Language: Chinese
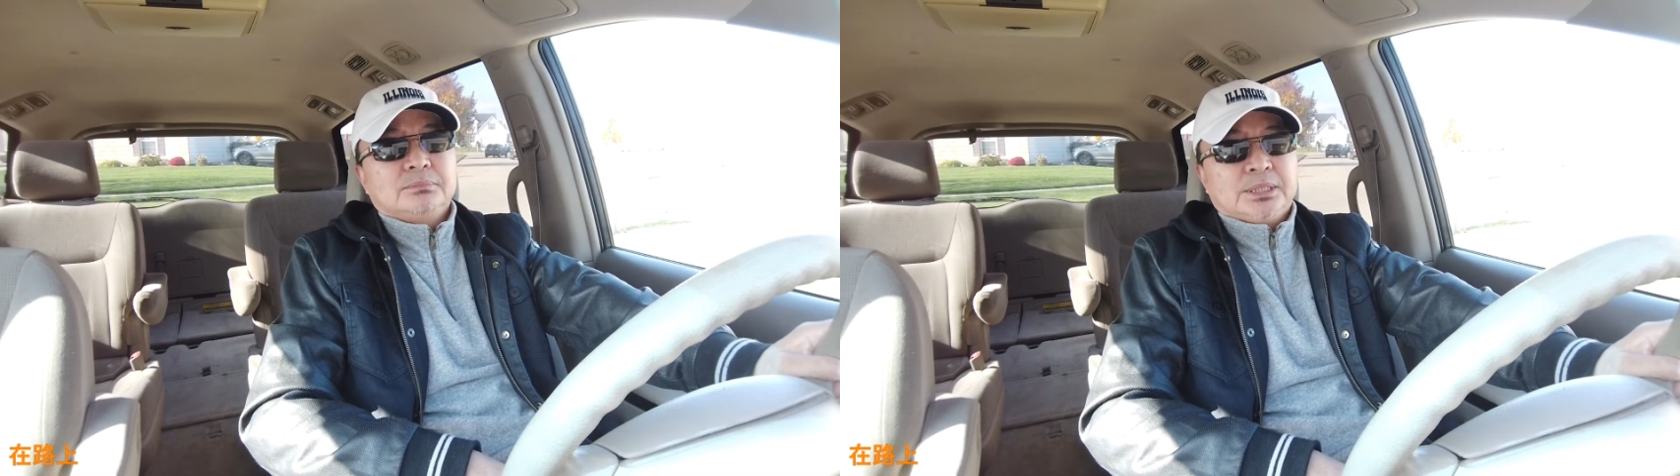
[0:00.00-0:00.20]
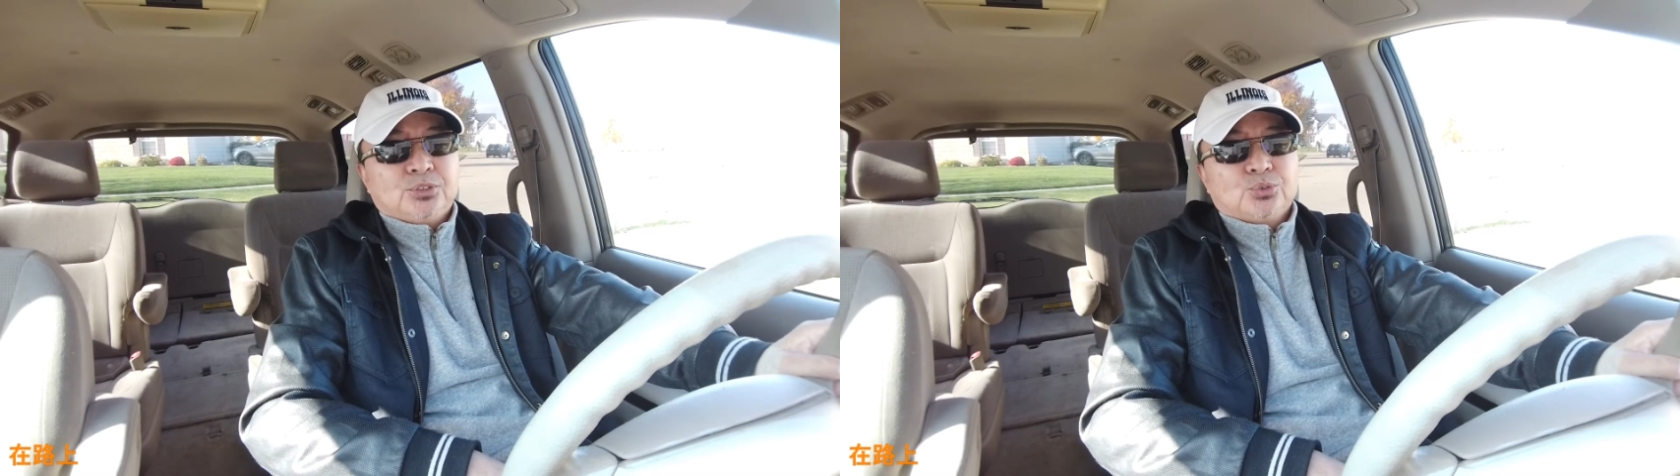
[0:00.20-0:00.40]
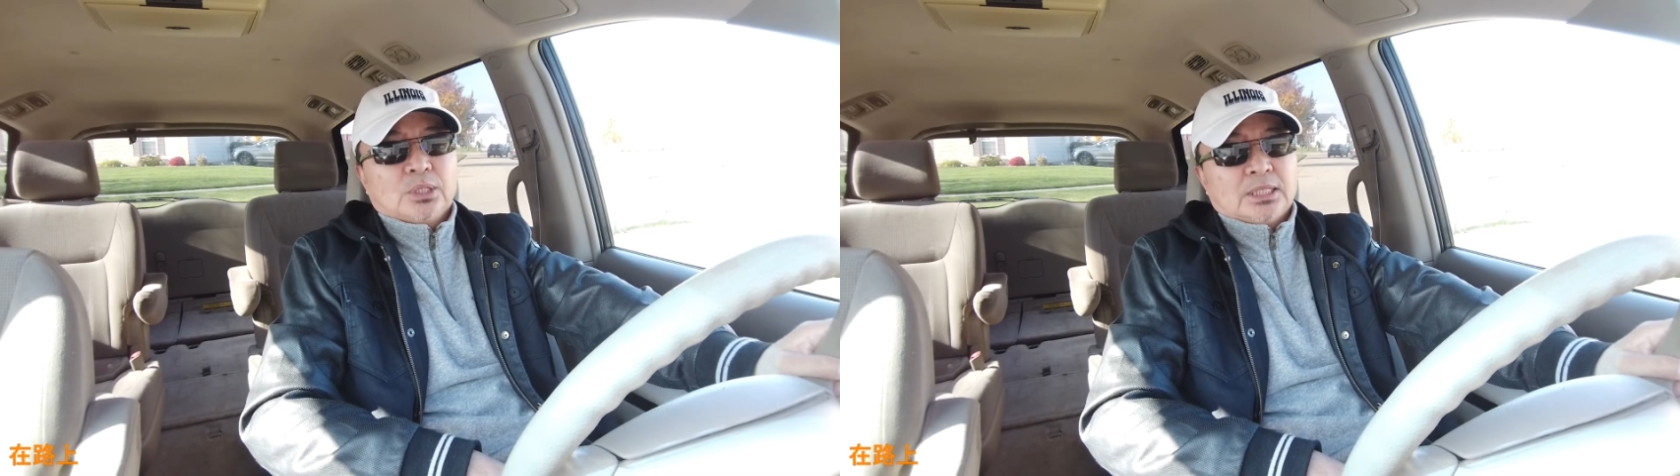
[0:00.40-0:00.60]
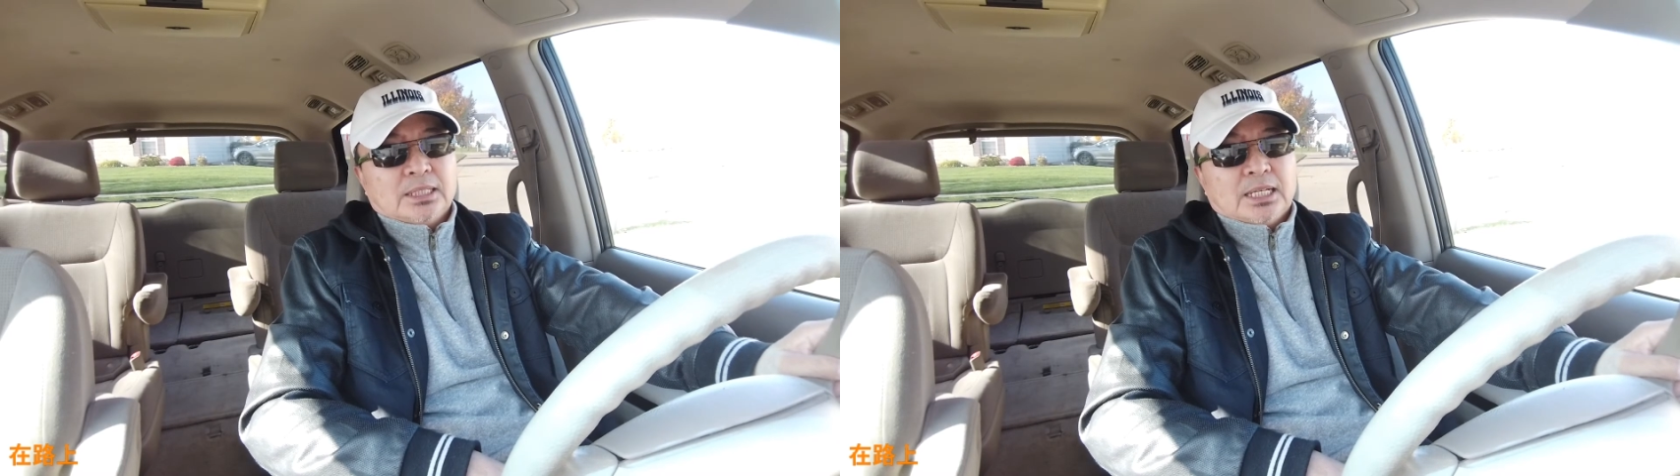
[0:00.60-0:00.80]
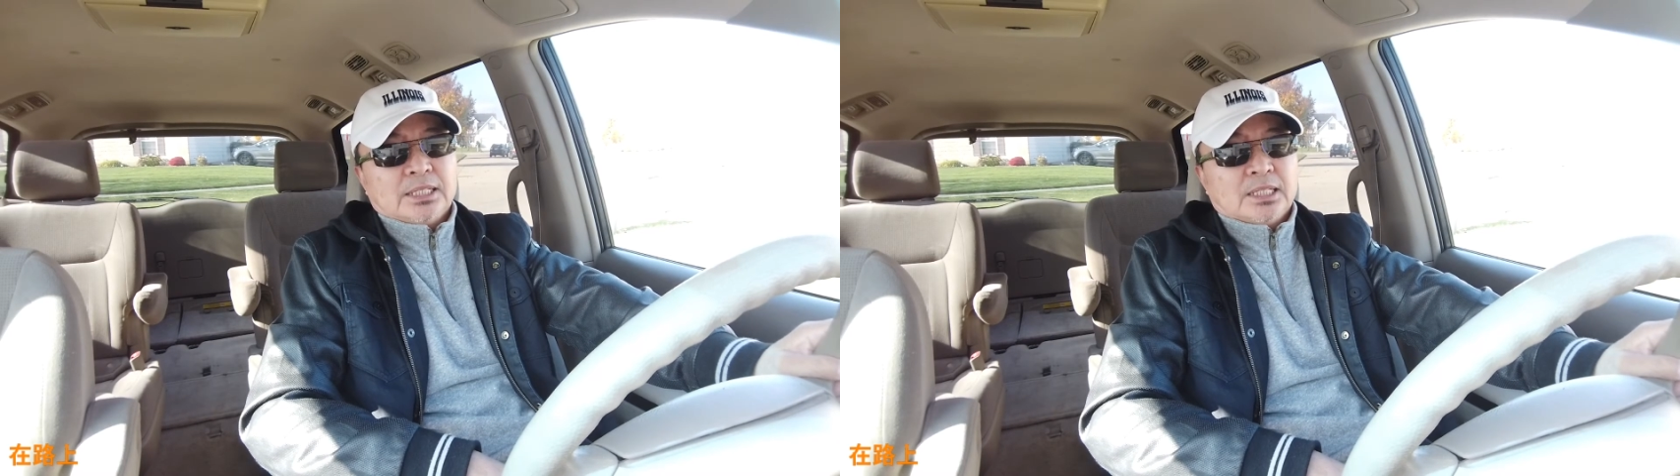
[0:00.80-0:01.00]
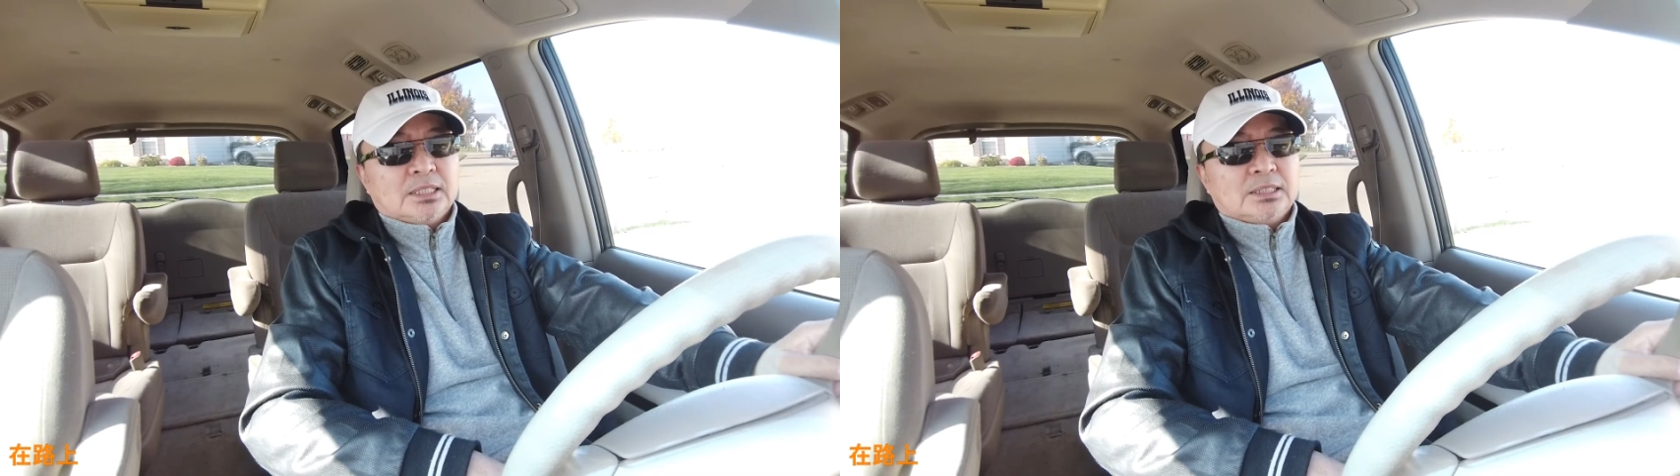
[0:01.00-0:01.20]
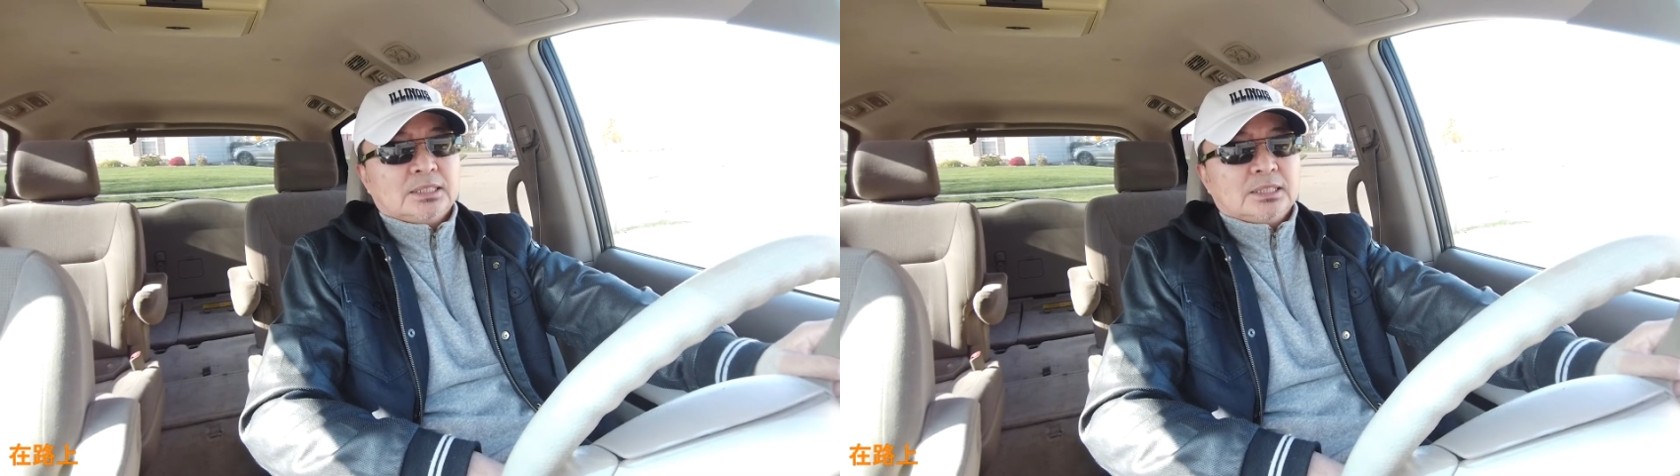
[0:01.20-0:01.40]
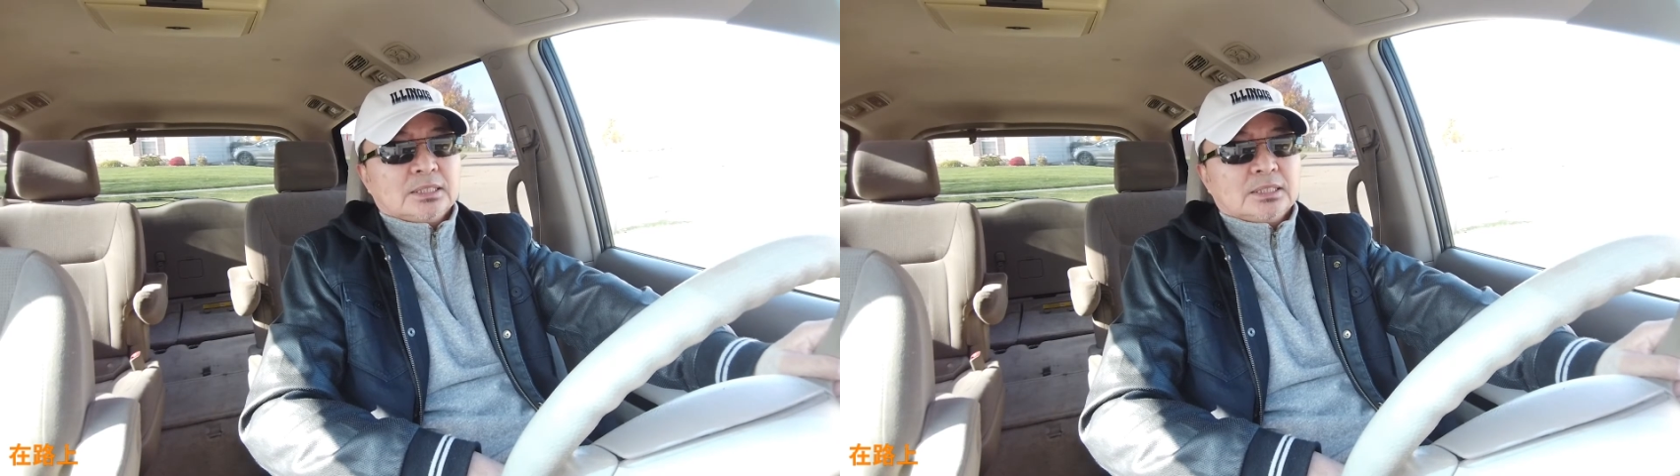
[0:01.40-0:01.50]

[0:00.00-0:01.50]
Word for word: 民众来代言了，